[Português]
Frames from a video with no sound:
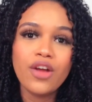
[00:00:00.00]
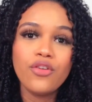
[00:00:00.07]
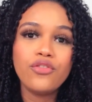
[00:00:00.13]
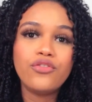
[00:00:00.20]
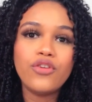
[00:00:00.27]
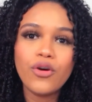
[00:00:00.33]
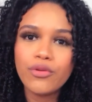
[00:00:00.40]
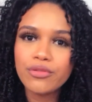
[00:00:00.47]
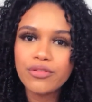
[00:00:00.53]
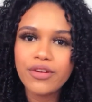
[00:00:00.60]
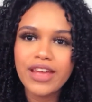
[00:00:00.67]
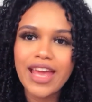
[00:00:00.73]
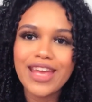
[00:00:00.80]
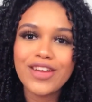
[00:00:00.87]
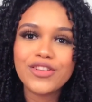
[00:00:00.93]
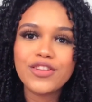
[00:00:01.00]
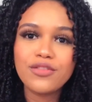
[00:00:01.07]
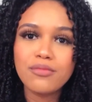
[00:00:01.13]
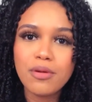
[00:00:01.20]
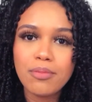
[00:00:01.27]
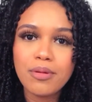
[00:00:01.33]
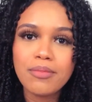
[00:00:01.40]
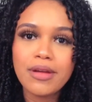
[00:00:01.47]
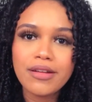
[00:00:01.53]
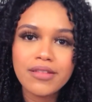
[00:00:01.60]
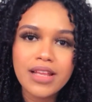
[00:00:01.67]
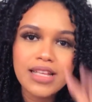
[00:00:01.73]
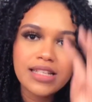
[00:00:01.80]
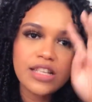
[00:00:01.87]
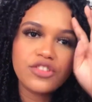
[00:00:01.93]
voltou. E aí eu tive meu
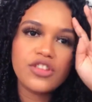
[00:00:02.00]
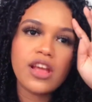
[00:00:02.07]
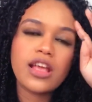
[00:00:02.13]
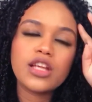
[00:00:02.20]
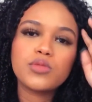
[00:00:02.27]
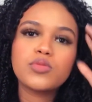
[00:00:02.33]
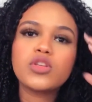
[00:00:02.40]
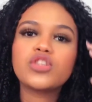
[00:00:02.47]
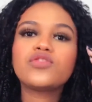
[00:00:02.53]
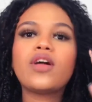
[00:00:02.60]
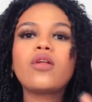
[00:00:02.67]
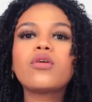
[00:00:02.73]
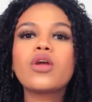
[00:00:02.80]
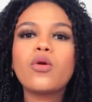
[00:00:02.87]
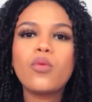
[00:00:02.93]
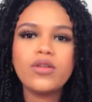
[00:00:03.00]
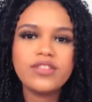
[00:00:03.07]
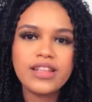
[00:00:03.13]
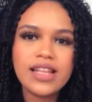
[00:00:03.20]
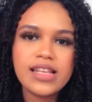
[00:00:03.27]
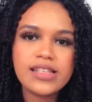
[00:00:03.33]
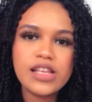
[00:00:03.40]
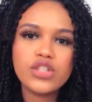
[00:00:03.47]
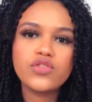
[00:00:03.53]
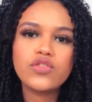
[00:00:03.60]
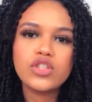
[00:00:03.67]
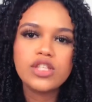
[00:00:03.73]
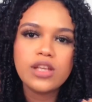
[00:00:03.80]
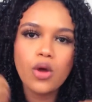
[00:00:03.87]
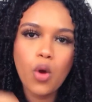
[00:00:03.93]
primeiro desejo, né? Que as pessoas falam que quando é desejo,
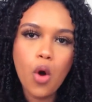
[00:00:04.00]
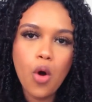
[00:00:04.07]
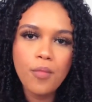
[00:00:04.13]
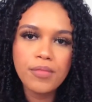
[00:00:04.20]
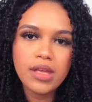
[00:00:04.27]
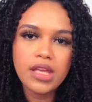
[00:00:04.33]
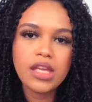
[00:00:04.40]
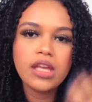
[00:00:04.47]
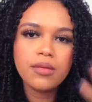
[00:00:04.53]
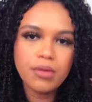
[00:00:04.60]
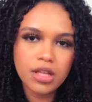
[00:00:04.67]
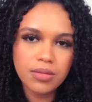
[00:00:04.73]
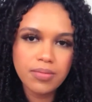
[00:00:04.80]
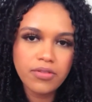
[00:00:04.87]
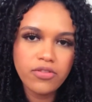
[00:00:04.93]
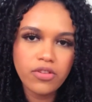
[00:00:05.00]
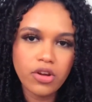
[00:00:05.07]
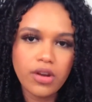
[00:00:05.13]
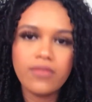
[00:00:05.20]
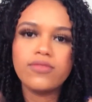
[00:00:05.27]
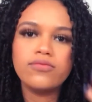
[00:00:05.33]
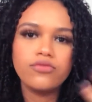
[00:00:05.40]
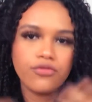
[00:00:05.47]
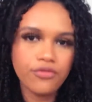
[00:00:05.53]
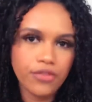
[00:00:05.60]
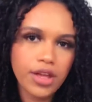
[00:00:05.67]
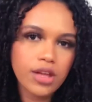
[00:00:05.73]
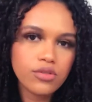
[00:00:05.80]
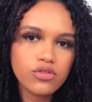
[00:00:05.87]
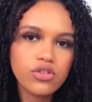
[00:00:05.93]
você come e bota pra fora. Não
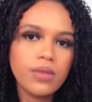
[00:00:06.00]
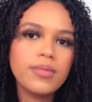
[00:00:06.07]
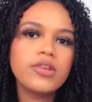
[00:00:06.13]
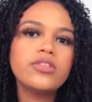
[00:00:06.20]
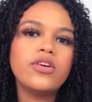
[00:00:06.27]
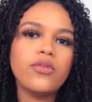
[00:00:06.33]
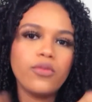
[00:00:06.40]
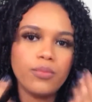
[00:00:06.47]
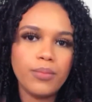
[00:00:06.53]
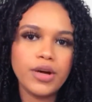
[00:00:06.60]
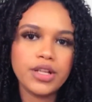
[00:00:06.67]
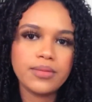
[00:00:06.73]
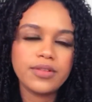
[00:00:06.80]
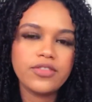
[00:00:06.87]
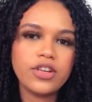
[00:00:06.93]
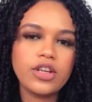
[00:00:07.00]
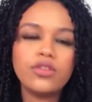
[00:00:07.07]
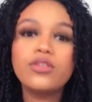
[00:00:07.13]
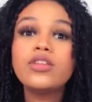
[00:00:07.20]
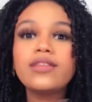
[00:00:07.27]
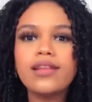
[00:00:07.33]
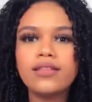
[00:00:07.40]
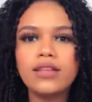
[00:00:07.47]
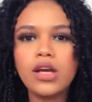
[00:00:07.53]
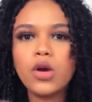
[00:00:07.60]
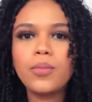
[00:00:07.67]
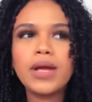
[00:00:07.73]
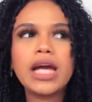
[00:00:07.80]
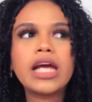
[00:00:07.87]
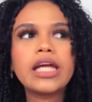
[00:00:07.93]
fica no estômago, não. Bota pra fora. Eu não entendo, né?
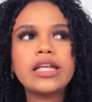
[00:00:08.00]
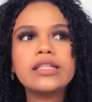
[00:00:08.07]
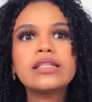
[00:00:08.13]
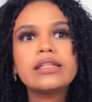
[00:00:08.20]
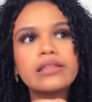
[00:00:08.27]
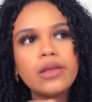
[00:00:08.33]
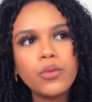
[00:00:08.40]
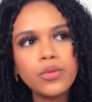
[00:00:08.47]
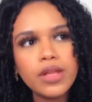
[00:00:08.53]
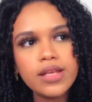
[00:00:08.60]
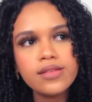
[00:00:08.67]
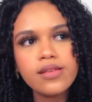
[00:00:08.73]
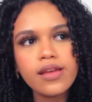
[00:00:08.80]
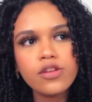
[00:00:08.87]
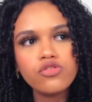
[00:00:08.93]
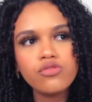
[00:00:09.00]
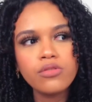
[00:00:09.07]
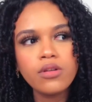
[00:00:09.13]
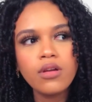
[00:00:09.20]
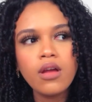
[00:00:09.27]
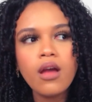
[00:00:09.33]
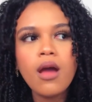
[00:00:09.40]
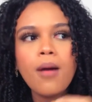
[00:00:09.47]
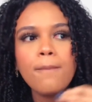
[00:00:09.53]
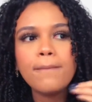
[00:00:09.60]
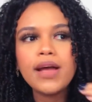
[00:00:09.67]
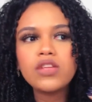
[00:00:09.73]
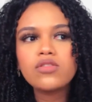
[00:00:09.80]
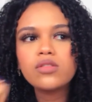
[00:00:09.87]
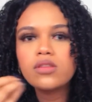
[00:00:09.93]
Como é que a criança tem um desejo,
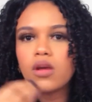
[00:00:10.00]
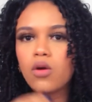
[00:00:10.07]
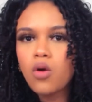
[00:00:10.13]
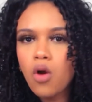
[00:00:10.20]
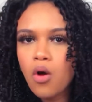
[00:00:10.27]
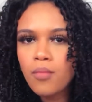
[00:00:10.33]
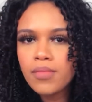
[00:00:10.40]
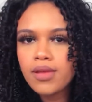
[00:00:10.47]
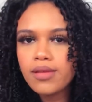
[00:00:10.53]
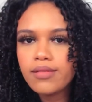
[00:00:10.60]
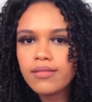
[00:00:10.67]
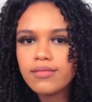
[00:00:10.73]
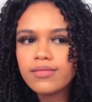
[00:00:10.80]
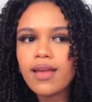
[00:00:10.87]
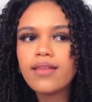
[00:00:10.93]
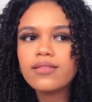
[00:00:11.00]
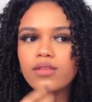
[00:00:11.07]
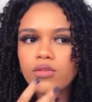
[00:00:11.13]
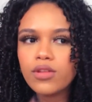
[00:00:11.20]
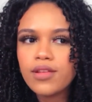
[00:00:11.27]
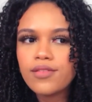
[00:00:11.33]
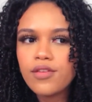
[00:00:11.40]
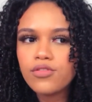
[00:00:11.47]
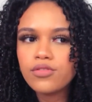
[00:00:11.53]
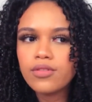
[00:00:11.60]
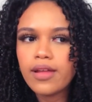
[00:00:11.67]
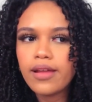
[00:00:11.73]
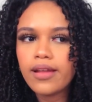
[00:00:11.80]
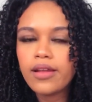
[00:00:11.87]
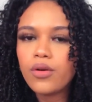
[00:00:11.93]
mas você come, sacia o desejo
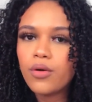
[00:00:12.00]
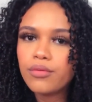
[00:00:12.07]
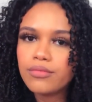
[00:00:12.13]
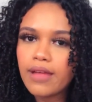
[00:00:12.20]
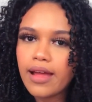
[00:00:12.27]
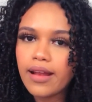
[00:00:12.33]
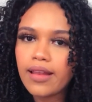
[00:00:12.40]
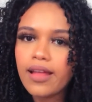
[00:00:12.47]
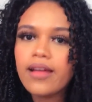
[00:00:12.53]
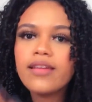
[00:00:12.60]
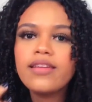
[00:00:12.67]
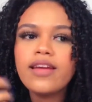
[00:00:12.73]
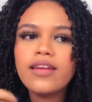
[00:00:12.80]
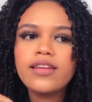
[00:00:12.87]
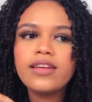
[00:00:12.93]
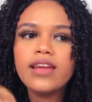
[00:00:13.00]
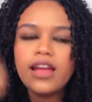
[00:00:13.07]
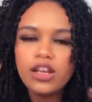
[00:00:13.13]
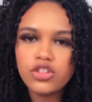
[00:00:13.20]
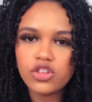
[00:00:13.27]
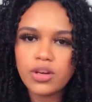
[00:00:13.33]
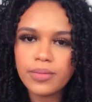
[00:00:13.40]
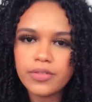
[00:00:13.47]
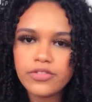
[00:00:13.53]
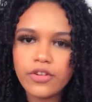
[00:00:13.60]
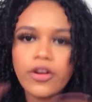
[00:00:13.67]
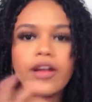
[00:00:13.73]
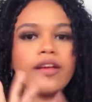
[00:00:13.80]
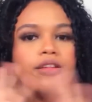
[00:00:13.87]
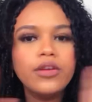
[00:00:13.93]
dele ou dela, e aí ele joga pra
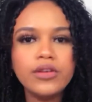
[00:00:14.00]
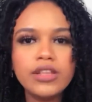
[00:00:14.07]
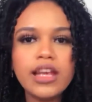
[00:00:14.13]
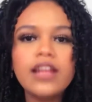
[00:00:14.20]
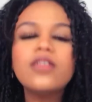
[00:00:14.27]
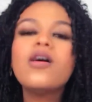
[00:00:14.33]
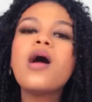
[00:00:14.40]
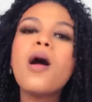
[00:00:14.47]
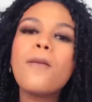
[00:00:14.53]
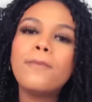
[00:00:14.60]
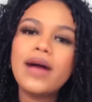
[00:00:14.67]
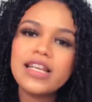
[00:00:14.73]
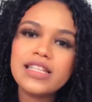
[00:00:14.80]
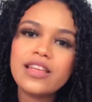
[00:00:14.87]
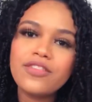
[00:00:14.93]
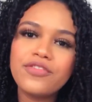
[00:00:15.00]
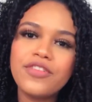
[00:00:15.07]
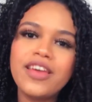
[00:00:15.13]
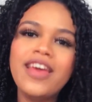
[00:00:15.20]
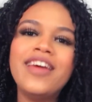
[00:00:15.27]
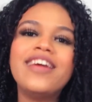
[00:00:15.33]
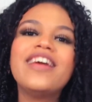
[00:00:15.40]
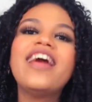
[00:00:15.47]
fora. Não entendo. Mas enfim,